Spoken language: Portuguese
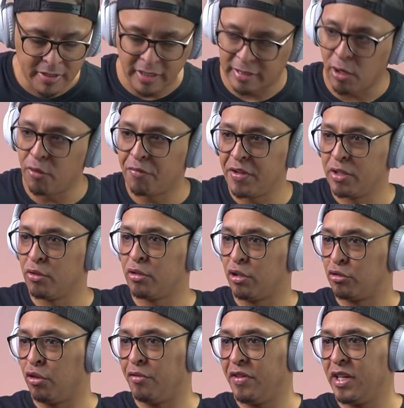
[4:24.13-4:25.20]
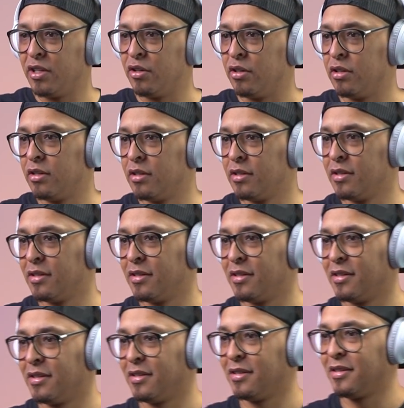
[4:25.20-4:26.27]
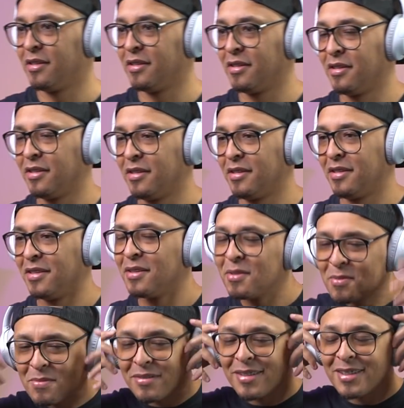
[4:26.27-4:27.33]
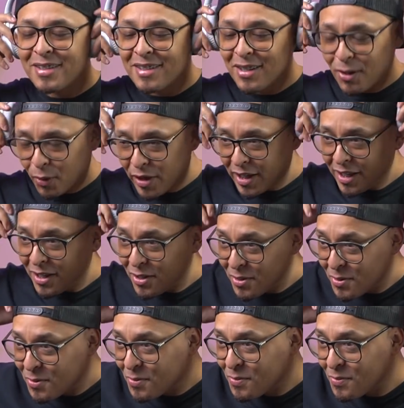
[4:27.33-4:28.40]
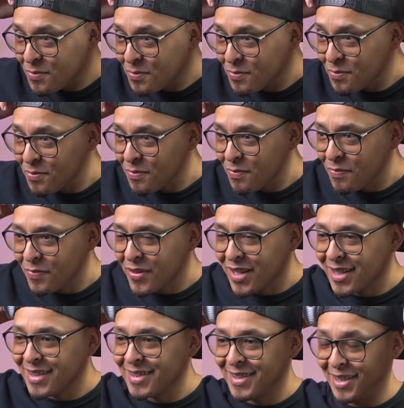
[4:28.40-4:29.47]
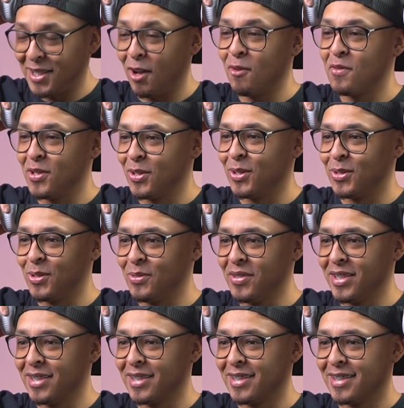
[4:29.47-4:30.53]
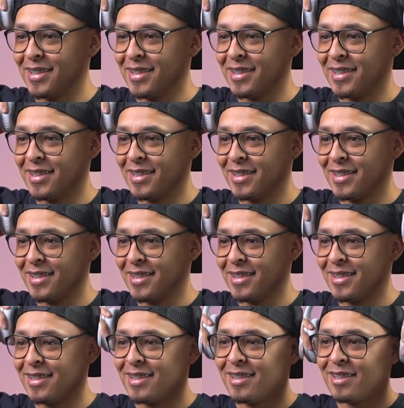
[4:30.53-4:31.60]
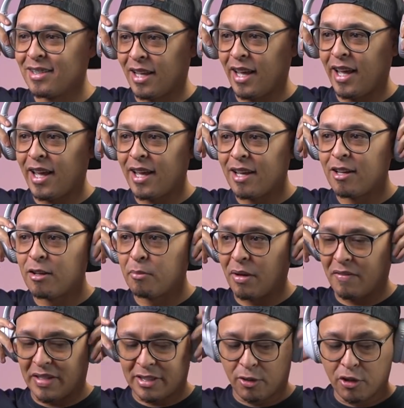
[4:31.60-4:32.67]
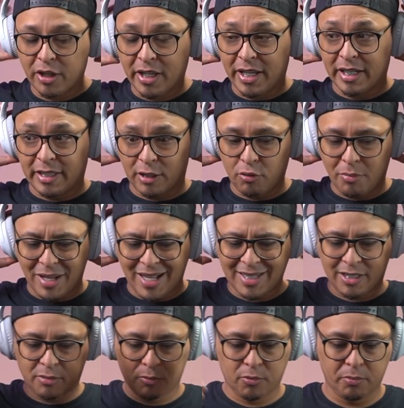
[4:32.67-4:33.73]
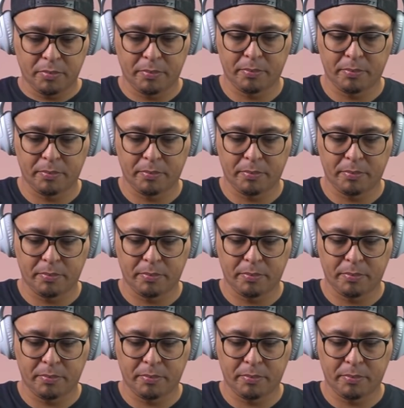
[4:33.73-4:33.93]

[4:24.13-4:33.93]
Você tá ouvindo o que eu tô ouvindo? Cara, tá gritando, velho. Né? Oi? Tá gritando pra caralho. Você tá ouvindo o que eu tô ouvindo? Bem pouquinho. É, vai vazão. Ele tá no máximo.